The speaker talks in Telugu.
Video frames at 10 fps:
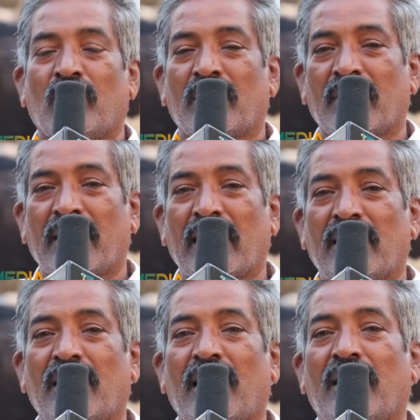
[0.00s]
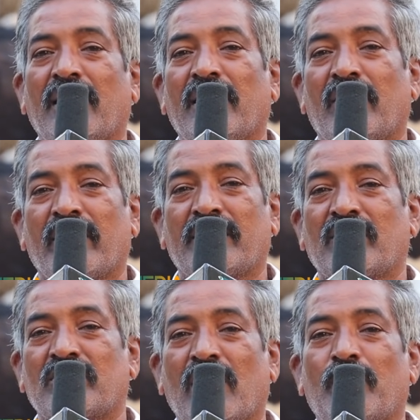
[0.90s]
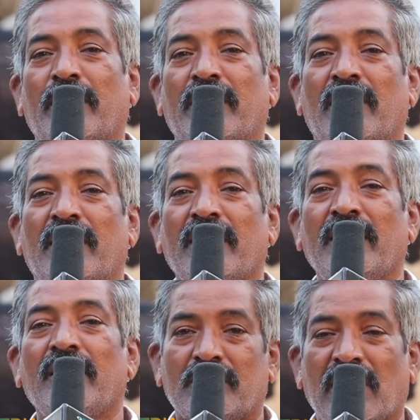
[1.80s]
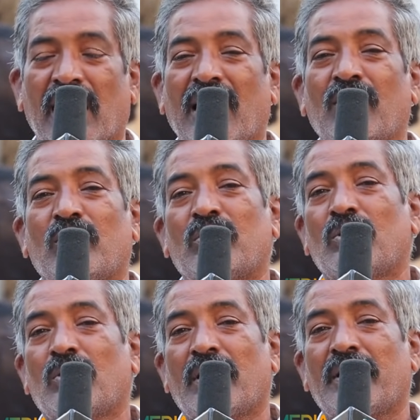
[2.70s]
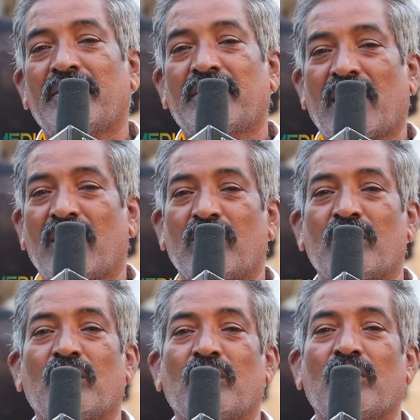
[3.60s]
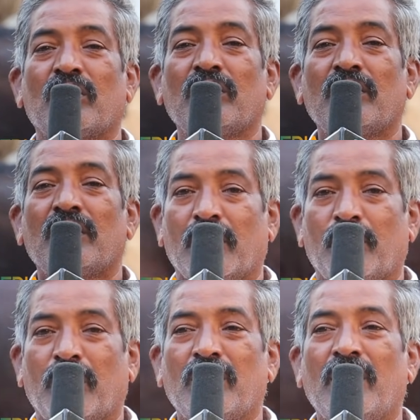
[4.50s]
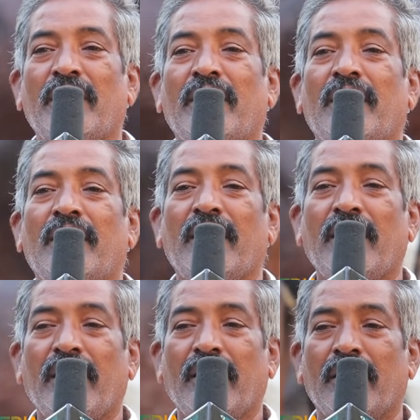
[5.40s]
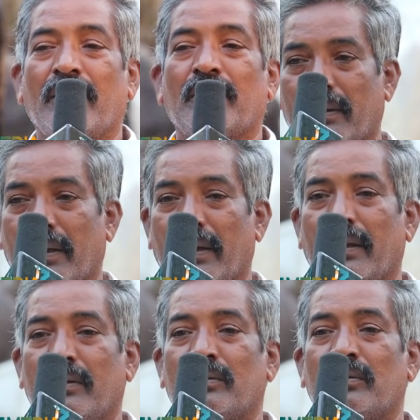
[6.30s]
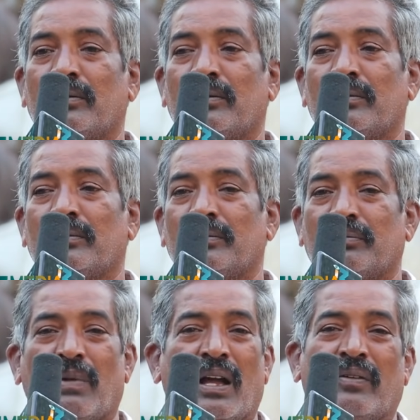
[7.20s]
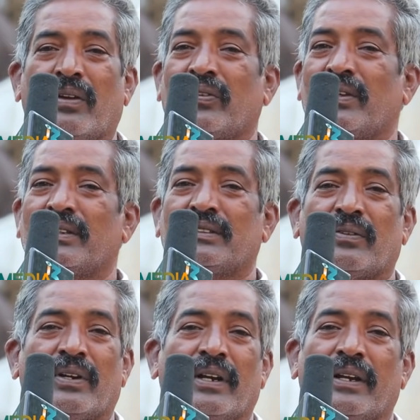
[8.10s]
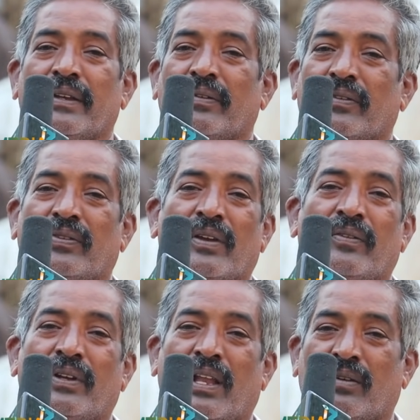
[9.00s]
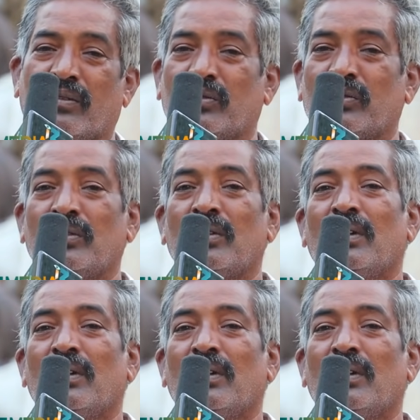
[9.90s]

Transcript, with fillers: వంద గేదెలు రావడానికి ఇరవై సంవత్సరాలు పట్టిందండి చాలా ఒడిదుడుకులు అండి చాలా ఒడిదుడుకులు ఇబ్బందులు ఏంటంటే నేను బాగా వ్యవసాయం చేసేవాడిని అండి వ్యవసాయం నా వంతు